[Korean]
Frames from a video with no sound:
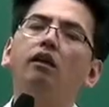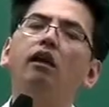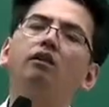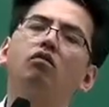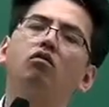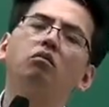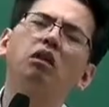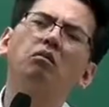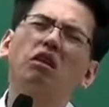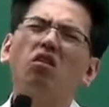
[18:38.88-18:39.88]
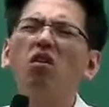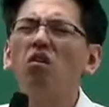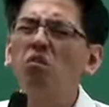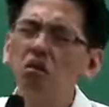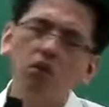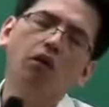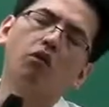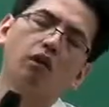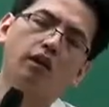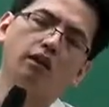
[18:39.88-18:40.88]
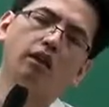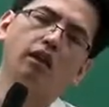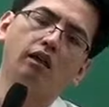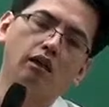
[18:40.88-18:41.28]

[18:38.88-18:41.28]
이게 이제 수험생 입장에 너무너무 어려운 것이